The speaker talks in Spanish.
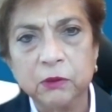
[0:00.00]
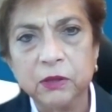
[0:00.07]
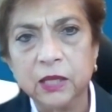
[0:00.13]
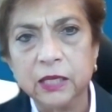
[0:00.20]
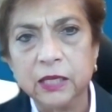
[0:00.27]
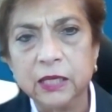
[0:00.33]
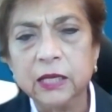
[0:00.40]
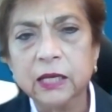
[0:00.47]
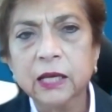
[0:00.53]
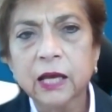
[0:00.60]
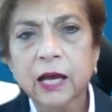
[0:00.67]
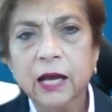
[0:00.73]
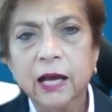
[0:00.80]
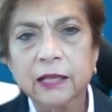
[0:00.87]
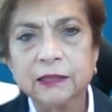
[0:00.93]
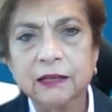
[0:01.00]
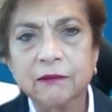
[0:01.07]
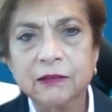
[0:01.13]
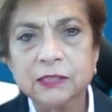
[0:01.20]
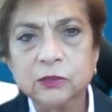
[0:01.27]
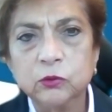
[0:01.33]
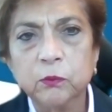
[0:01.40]
de ir a
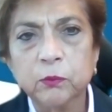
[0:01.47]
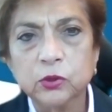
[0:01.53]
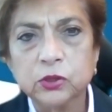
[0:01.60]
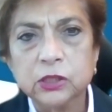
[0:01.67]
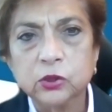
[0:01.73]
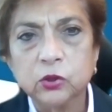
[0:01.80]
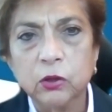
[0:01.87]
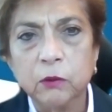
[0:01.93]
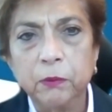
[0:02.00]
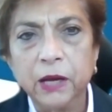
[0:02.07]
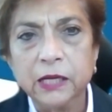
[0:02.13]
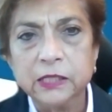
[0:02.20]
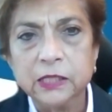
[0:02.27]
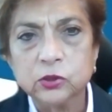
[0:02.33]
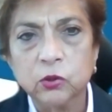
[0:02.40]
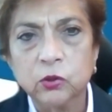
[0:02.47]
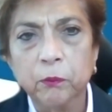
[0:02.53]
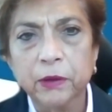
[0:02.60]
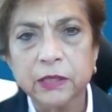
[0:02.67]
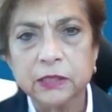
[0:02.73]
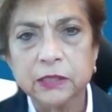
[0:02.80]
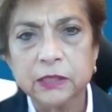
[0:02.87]
través de un proceso de planeación
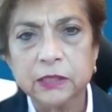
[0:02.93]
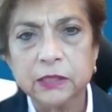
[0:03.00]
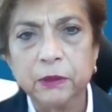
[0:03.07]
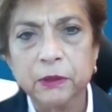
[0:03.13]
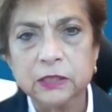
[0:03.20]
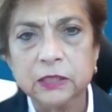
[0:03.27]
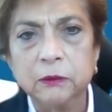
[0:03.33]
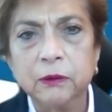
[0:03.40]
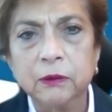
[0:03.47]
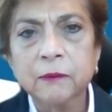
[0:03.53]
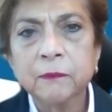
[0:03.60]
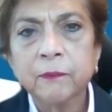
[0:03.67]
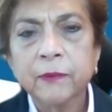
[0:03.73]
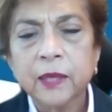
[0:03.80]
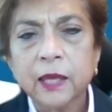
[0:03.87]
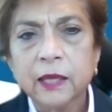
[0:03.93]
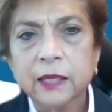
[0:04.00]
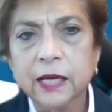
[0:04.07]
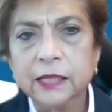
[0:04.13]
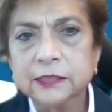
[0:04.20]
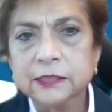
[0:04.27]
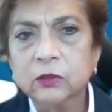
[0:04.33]
participativa que
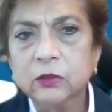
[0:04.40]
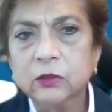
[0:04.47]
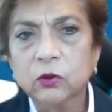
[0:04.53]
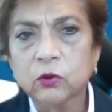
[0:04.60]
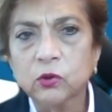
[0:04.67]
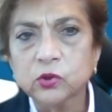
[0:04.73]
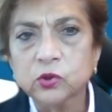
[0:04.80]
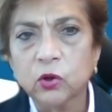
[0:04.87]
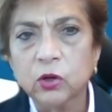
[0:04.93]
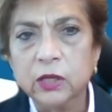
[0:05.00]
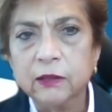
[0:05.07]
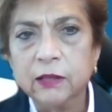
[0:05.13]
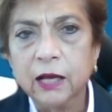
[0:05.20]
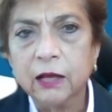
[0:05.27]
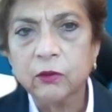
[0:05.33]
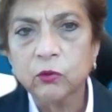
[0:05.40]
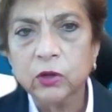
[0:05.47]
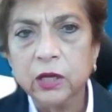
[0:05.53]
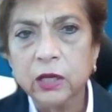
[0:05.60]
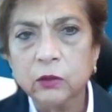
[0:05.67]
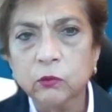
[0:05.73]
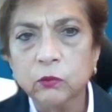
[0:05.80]
ha sido consolidado
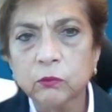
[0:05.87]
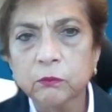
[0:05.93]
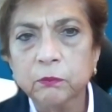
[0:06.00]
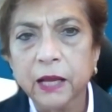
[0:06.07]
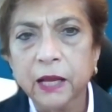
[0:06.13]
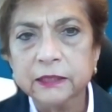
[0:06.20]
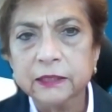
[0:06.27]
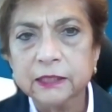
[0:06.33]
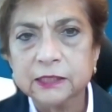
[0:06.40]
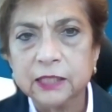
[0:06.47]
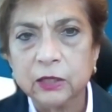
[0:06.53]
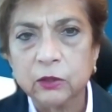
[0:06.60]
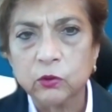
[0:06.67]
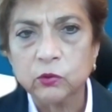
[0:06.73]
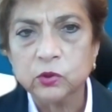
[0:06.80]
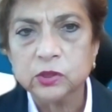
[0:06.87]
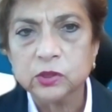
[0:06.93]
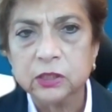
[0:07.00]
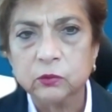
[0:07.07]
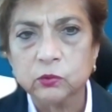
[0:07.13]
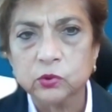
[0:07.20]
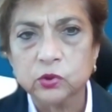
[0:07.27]
en un plan de desarrollo
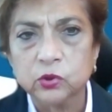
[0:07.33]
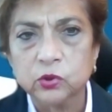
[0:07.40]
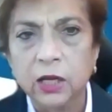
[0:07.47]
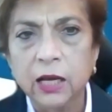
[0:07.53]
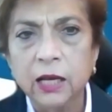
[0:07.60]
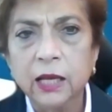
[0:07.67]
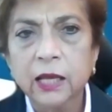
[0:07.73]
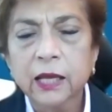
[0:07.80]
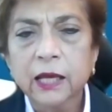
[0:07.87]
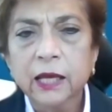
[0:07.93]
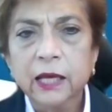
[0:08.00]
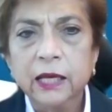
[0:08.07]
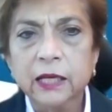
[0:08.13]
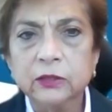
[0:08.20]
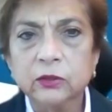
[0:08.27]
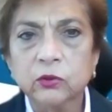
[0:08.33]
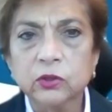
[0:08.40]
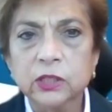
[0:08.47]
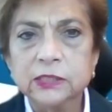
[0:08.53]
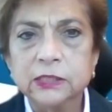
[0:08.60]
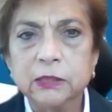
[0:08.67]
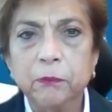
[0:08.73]
institucional en
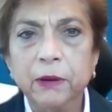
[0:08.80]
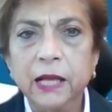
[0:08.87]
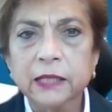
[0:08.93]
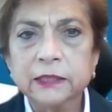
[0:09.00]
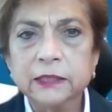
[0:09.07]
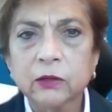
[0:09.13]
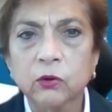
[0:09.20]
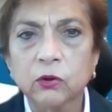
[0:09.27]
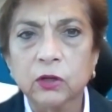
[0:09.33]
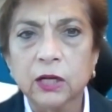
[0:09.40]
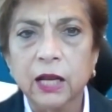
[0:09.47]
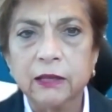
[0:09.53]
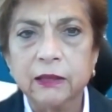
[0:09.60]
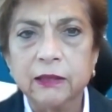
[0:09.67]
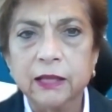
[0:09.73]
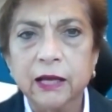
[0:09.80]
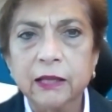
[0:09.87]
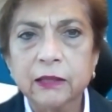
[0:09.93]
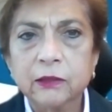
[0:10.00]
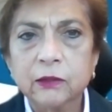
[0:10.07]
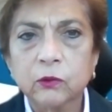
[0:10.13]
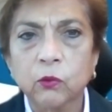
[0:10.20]
donde se planta con
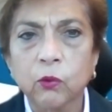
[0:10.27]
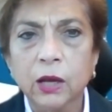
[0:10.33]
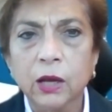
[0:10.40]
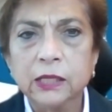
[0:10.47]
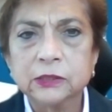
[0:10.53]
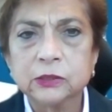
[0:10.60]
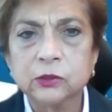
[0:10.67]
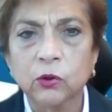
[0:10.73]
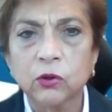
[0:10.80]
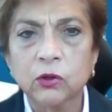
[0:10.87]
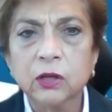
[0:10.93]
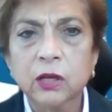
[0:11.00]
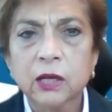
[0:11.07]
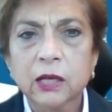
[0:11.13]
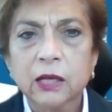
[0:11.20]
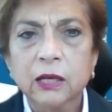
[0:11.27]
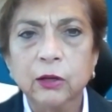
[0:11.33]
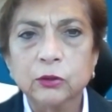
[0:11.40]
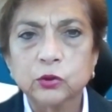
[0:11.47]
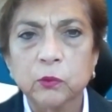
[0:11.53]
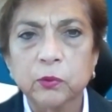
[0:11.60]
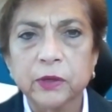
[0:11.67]
claridad cuáles son
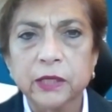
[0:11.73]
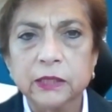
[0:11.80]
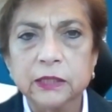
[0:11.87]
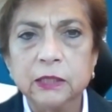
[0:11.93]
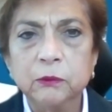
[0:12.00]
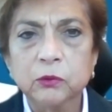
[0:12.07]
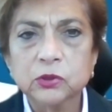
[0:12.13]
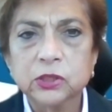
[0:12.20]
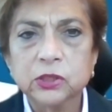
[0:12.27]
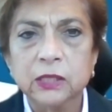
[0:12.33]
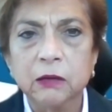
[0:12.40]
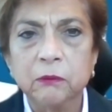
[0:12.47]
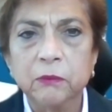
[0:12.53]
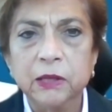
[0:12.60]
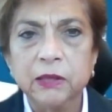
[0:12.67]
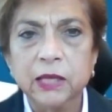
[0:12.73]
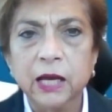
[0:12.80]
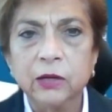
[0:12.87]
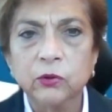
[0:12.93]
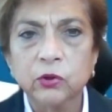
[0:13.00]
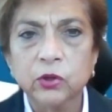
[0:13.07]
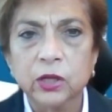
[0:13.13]
los objetivos en el
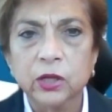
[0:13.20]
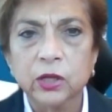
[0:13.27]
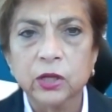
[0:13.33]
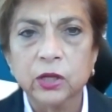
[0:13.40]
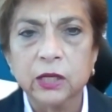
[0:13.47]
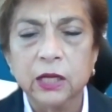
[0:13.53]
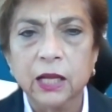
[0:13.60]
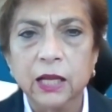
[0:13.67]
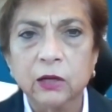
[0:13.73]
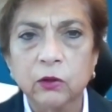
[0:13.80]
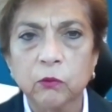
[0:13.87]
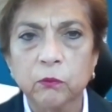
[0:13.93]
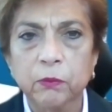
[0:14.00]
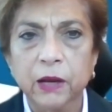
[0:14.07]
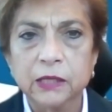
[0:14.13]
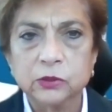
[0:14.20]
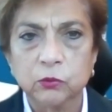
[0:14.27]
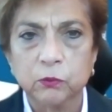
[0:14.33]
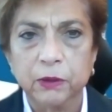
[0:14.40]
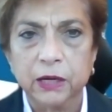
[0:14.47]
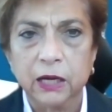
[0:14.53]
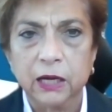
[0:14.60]
mediano y en el largo
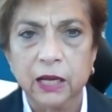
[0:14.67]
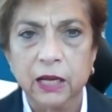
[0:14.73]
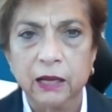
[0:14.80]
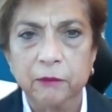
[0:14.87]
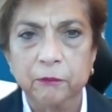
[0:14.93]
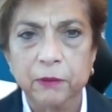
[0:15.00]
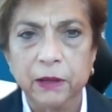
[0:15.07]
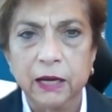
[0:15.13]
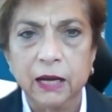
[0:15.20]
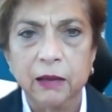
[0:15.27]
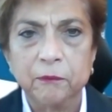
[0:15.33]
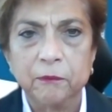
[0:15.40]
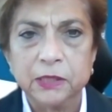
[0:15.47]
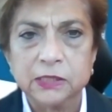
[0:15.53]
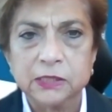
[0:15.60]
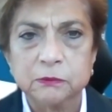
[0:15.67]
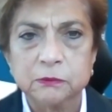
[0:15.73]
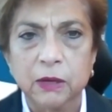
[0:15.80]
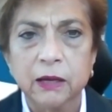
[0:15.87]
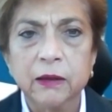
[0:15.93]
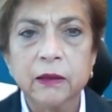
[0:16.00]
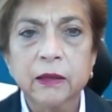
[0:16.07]
plazo para la, para la
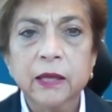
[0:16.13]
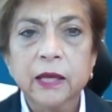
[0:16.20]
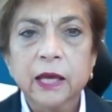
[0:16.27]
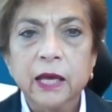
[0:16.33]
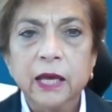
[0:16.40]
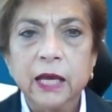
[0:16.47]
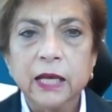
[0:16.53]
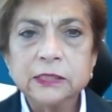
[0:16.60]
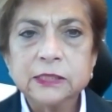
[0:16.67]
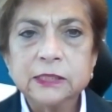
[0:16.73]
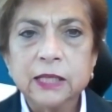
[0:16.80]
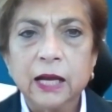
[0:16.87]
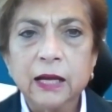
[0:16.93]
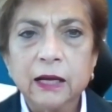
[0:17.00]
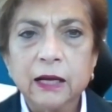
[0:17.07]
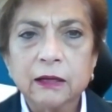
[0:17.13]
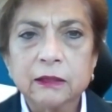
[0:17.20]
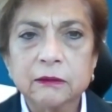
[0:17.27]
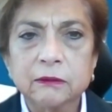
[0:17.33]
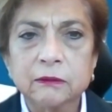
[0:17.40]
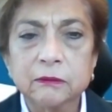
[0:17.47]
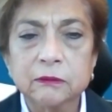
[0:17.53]
misma. Esta
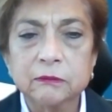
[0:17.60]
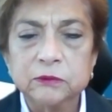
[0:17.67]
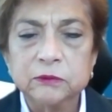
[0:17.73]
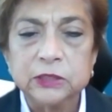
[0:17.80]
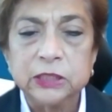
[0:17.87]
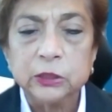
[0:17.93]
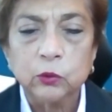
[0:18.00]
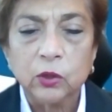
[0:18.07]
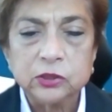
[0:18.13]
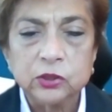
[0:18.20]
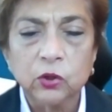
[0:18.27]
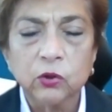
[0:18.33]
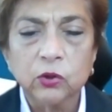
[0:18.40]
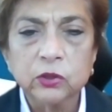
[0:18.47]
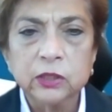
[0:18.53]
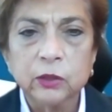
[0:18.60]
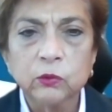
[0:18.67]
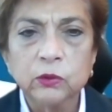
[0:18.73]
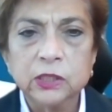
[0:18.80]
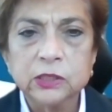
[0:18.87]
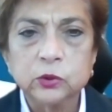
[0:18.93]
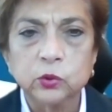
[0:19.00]
situación de
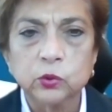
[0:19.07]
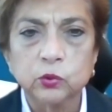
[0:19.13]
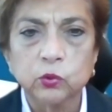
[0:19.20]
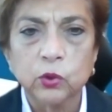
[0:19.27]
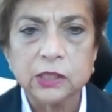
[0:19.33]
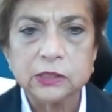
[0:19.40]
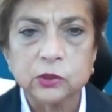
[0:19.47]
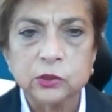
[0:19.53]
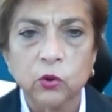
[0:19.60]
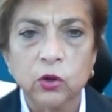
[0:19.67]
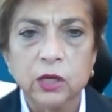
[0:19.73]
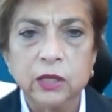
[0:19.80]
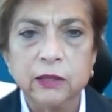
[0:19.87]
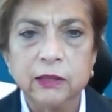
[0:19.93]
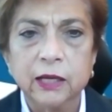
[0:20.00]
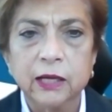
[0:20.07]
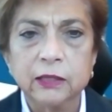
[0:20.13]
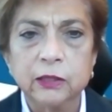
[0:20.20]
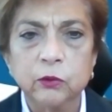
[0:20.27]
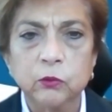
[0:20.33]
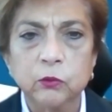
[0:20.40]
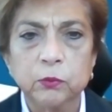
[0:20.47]
una estructura sólida,
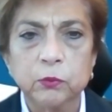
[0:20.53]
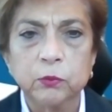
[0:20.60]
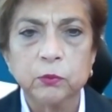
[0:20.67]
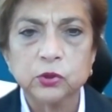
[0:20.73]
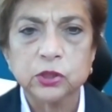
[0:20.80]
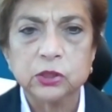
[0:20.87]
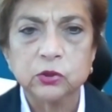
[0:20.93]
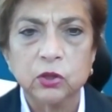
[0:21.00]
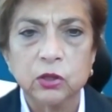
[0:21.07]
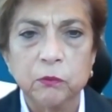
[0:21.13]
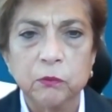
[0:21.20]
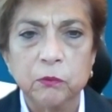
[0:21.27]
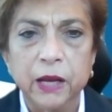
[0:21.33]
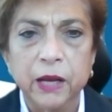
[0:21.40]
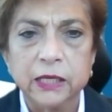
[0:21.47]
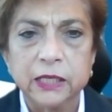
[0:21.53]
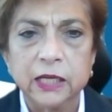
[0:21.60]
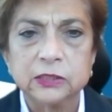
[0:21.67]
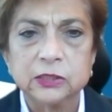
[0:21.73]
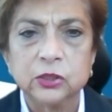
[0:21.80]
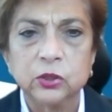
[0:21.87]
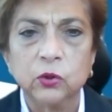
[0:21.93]
de un proceso de
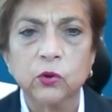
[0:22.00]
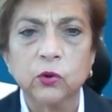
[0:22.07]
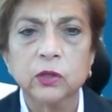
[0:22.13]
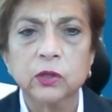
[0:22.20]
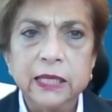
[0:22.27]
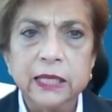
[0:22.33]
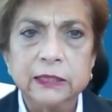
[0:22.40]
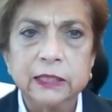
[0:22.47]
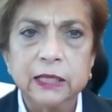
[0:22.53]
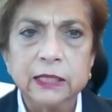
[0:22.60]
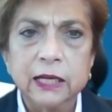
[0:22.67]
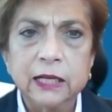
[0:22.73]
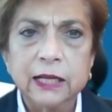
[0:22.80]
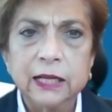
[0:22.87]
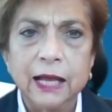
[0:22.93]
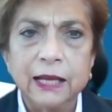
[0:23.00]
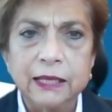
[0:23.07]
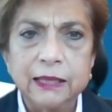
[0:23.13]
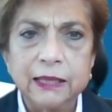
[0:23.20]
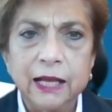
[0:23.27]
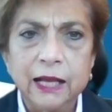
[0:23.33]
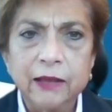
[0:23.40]
planeación y tener
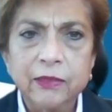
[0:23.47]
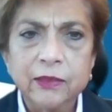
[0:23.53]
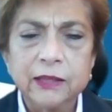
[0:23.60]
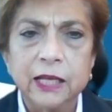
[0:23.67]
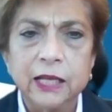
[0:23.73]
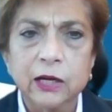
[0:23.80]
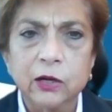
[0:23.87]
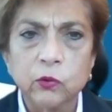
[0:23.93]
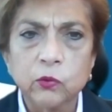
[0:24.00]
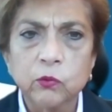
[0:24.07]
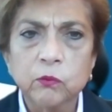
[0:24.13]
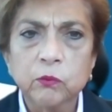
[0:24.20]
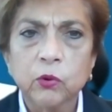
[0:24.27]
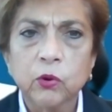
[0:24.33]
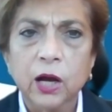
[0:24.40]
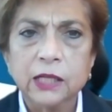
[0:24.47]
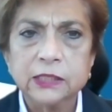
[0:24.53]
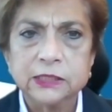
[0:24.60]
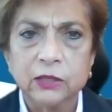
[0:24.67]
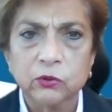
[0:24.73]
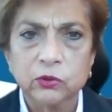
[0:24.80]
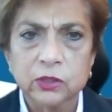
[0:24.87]
claridad del rumbo
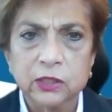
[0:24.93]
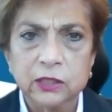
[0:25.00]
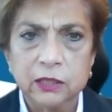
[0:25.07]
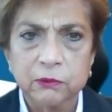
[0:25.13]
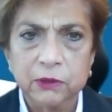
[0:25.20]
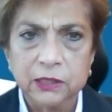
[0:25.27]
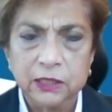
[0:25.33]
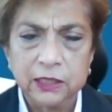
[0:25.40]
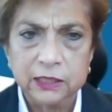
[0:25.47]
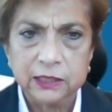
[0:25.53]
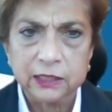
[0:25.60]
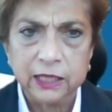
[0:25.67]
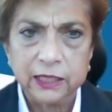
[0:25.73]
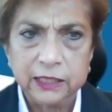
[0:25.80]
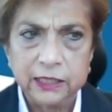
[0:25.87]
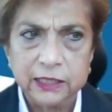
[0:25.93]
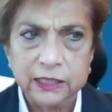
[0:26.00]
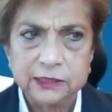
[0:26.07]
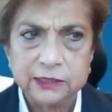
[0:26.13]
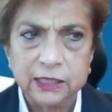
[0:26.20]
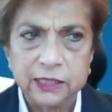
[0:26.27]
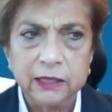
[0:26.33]
hacia donde deben de,
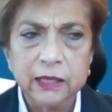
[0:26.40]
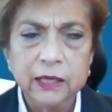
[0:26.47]
irse.